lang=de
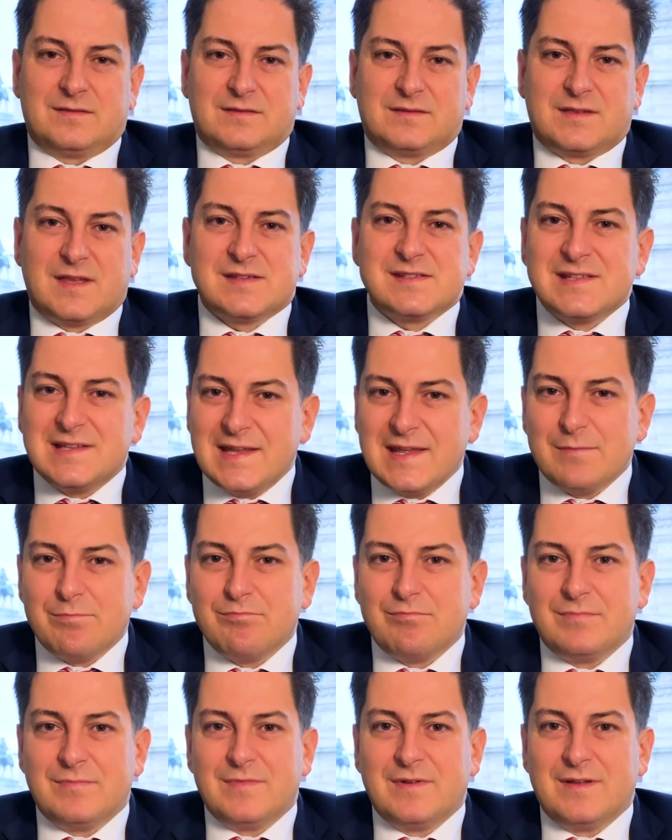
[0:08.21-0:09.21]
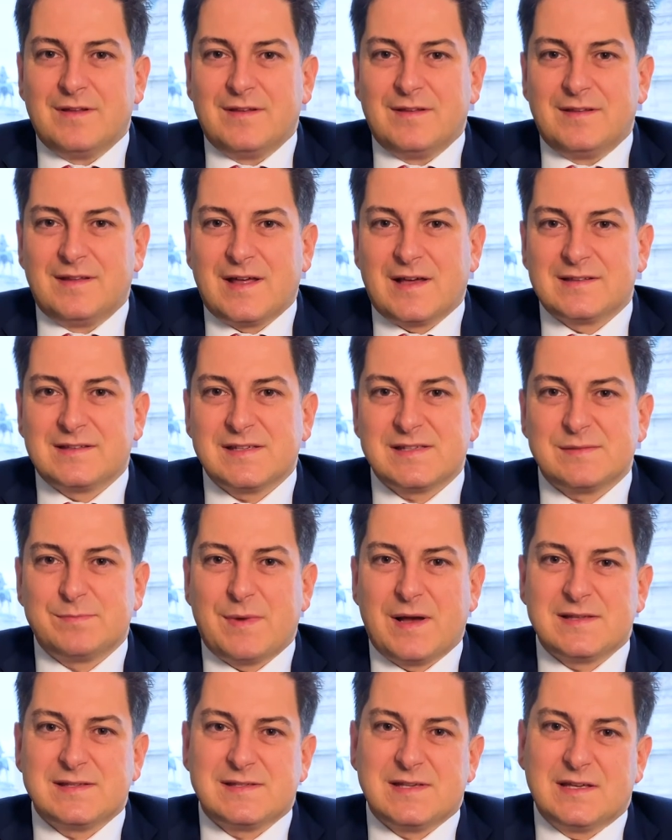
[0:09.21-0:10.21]
Das Leben nach der
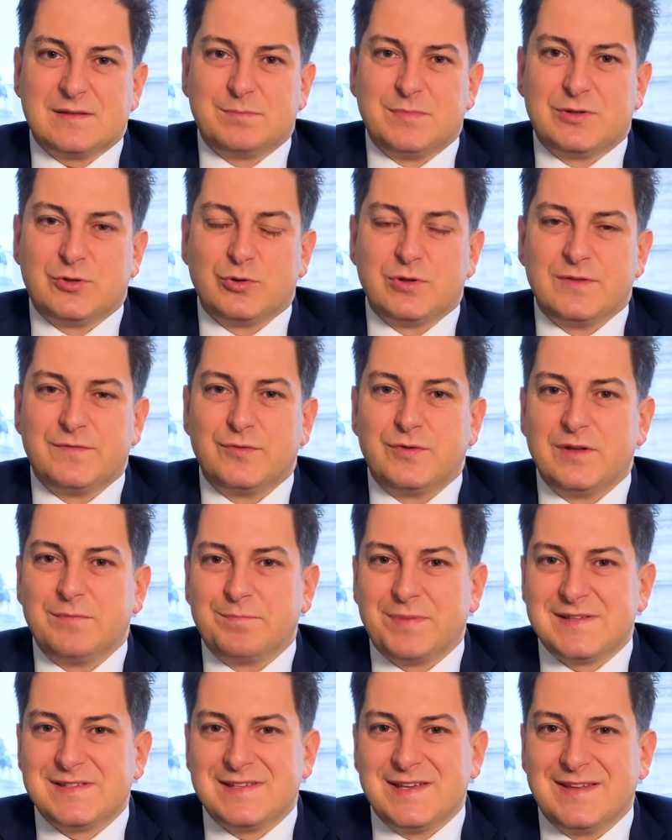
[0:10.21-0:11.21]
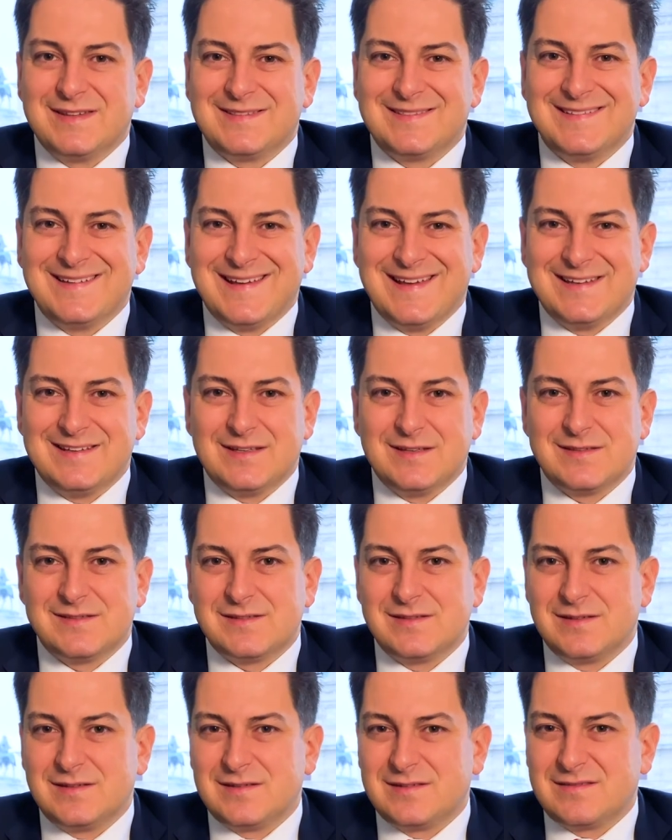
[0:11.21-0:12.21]
Smart-Zeit-Methode für den Patienten ändert
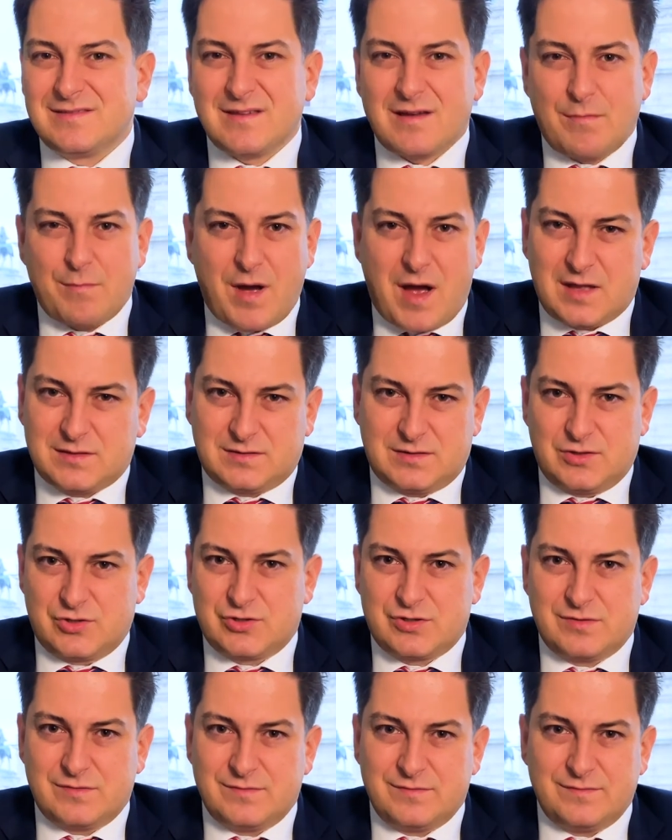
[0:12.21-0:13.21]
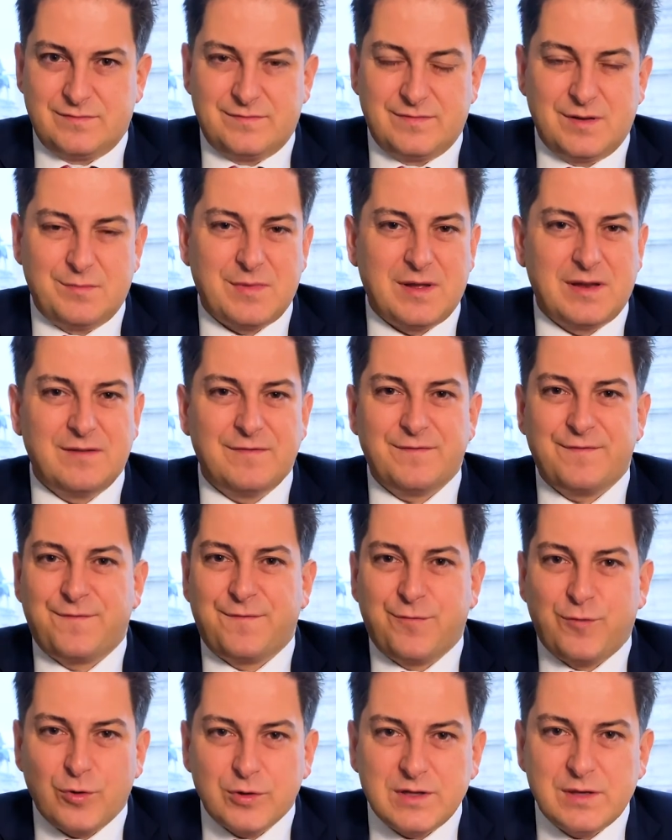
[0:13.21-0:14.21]
sich dramatisch. Wenn man
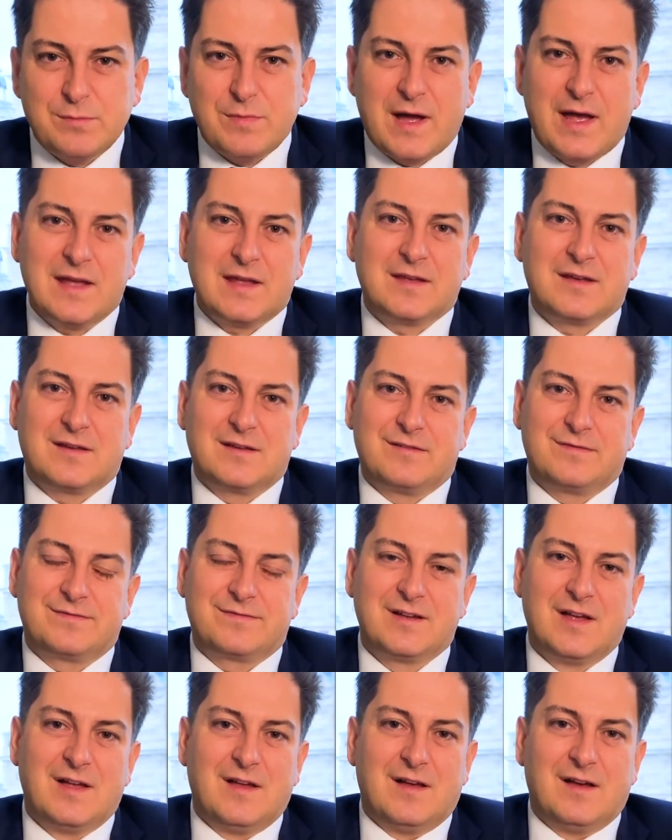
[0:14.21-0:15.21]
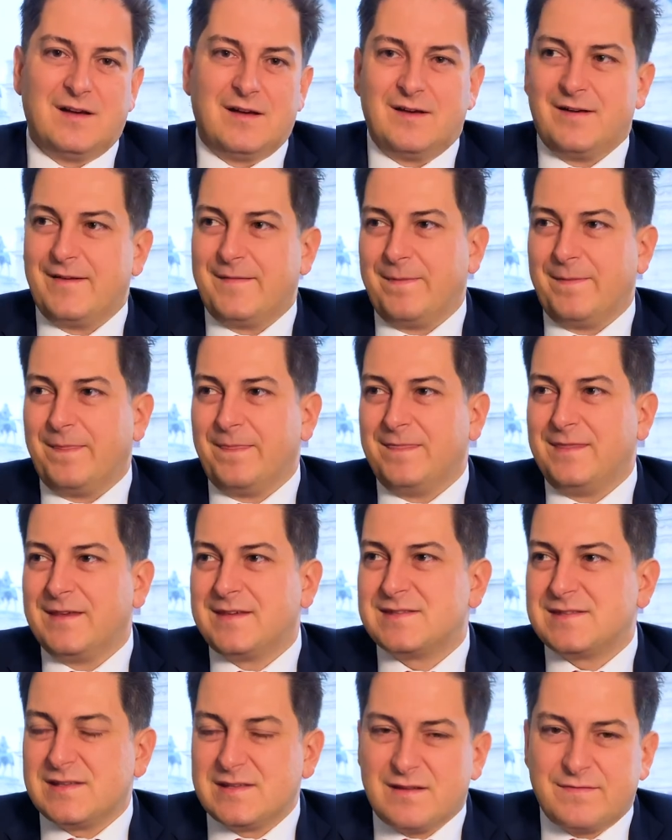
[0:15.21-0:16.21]
vor dem Eingriff
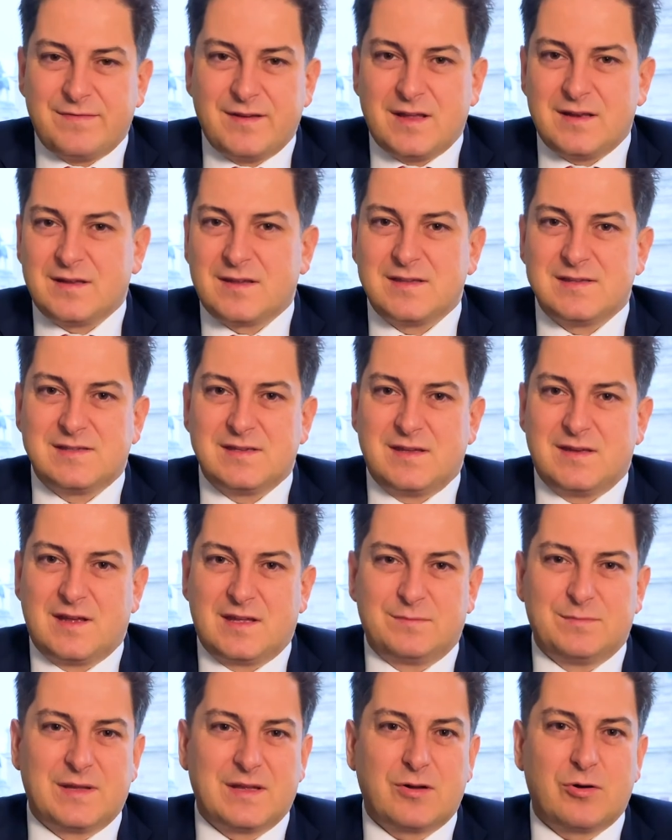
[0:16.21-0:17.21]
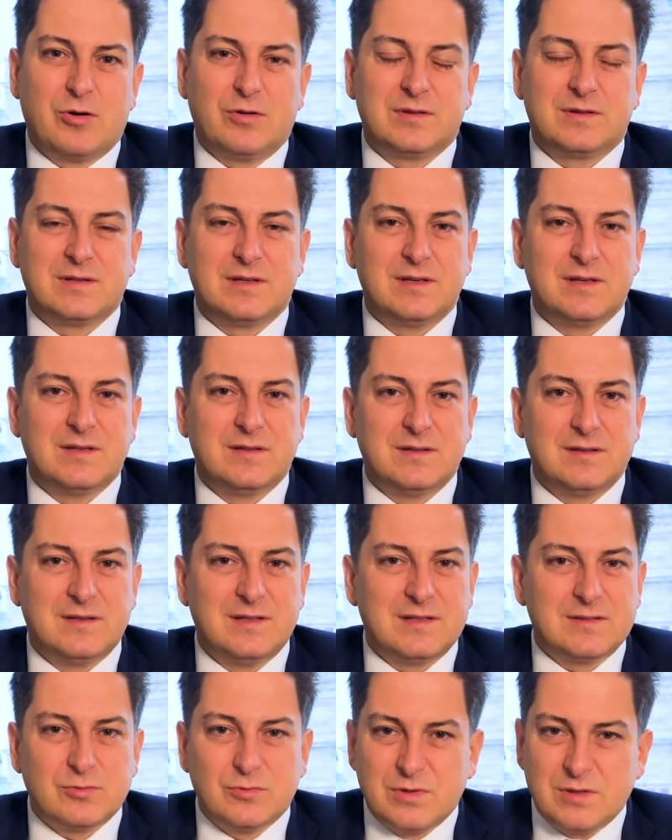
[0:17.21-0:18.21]
nichts in der Ferne gesehen hat, man konnte
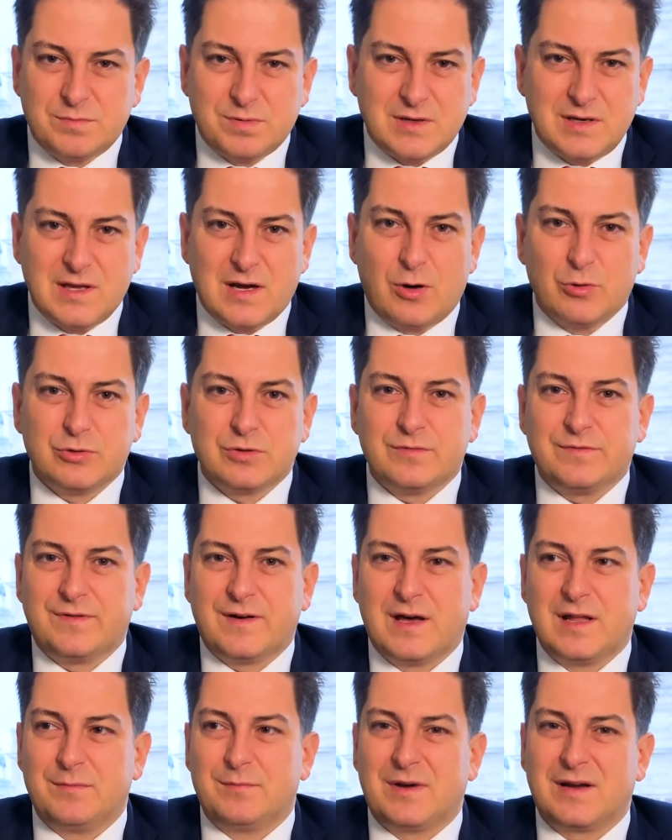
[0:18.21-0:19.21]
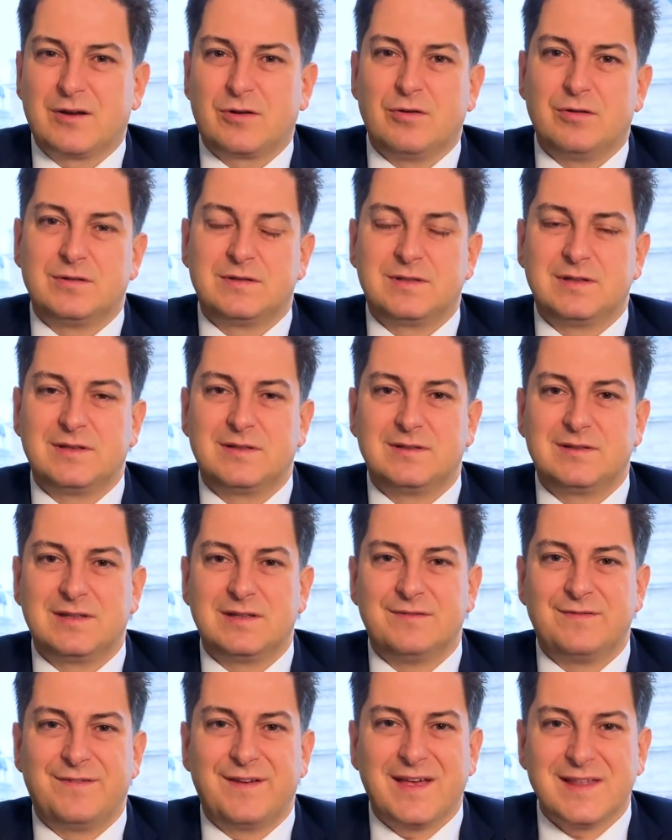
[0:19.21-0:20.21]
nicht ohne Brille Auto fahren, man konnte
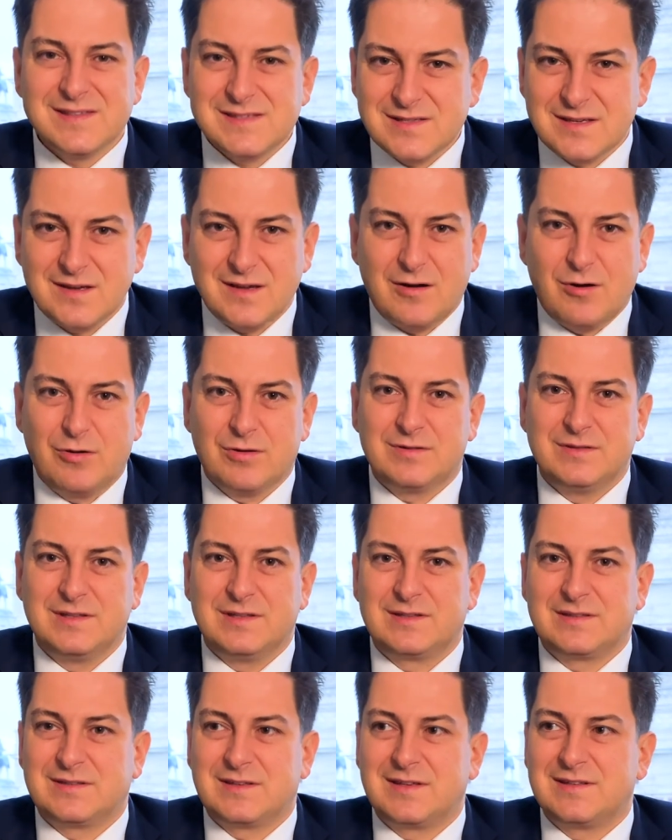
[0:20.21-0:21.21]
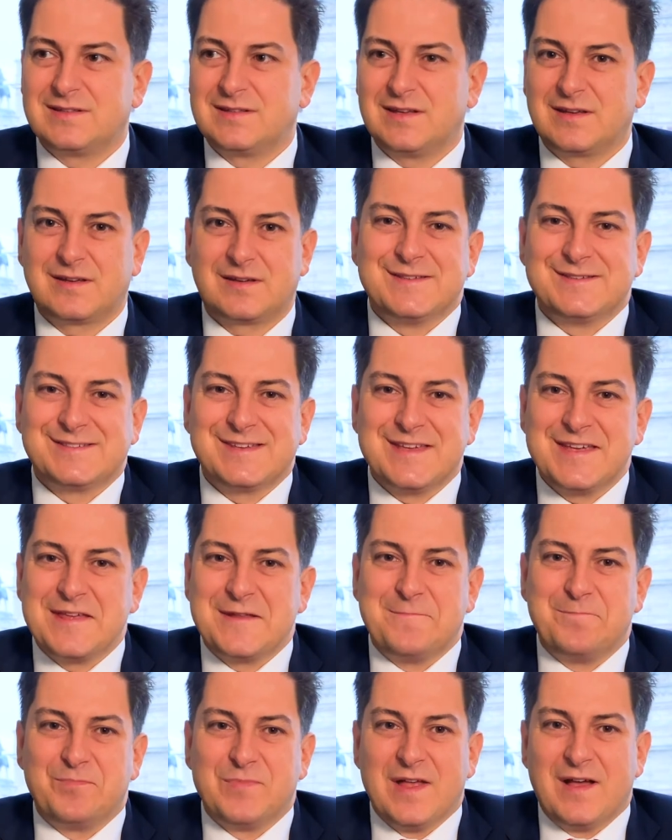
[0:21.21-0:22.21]
den Fernseher auch nicht richtig
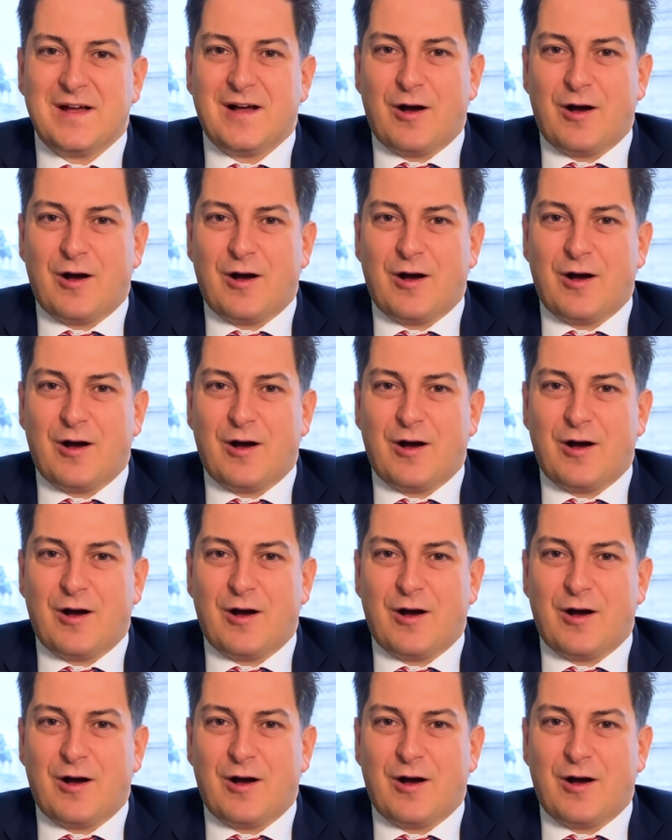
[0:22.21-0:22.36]
sehen.